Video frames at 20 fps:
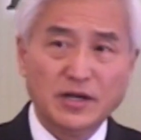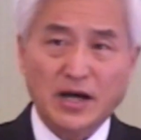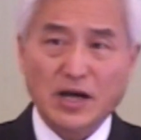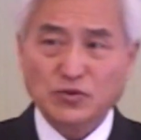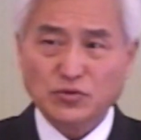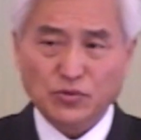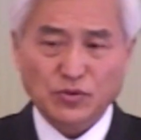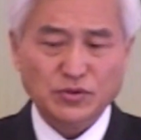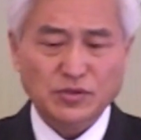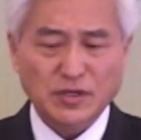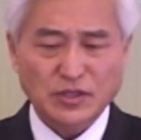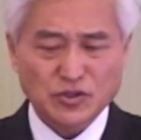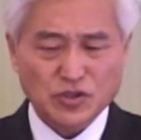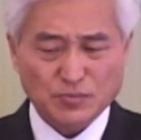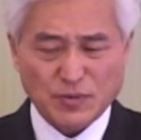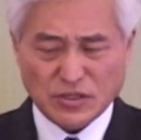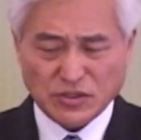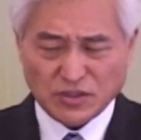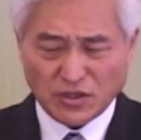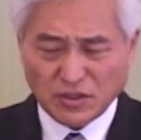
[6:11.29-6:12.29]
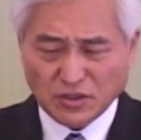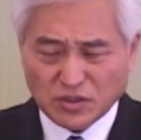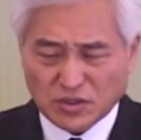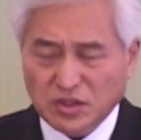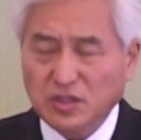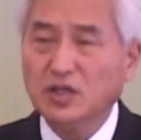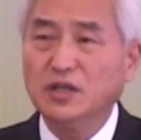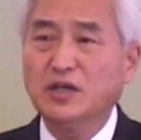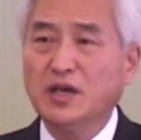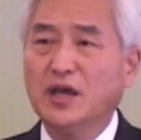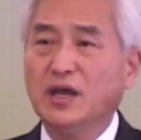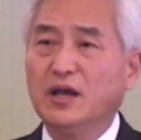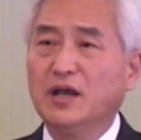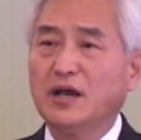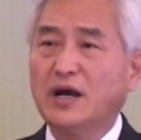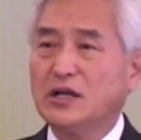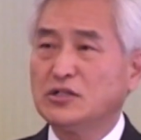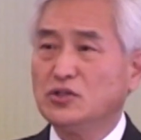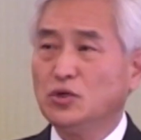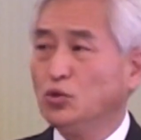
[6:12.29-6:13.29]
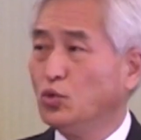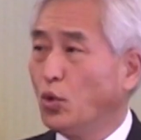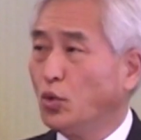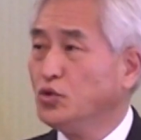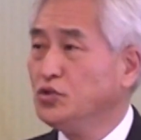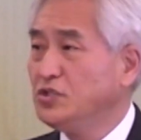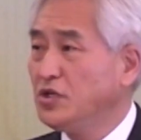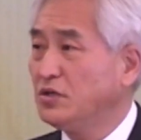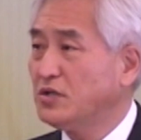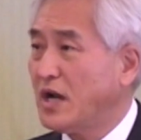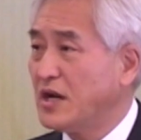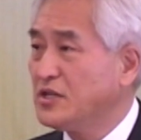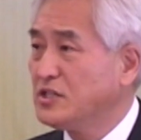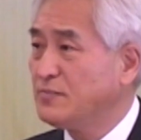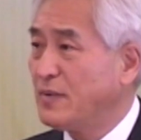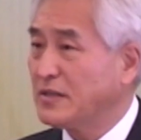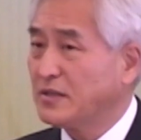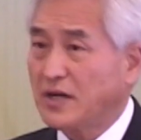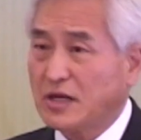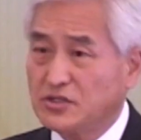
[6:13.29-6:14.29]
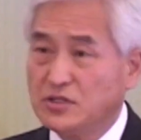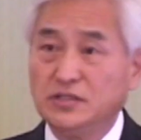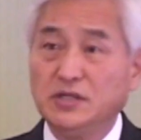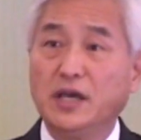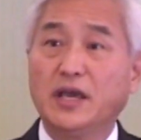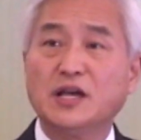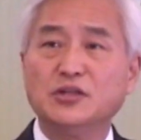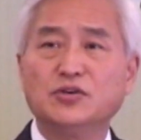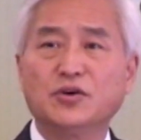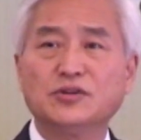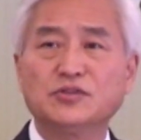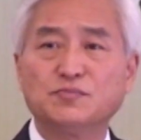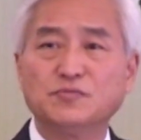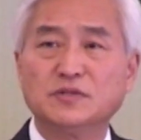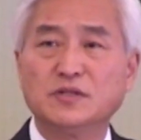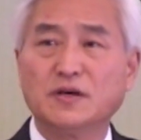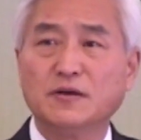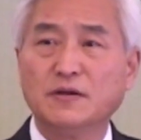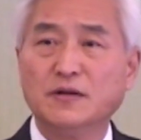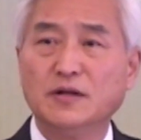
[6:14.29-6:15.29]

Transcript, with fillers: 아주 정말 열띠게 같이 논쟁은 아니지만 같이 얘기한 적이 있습니다.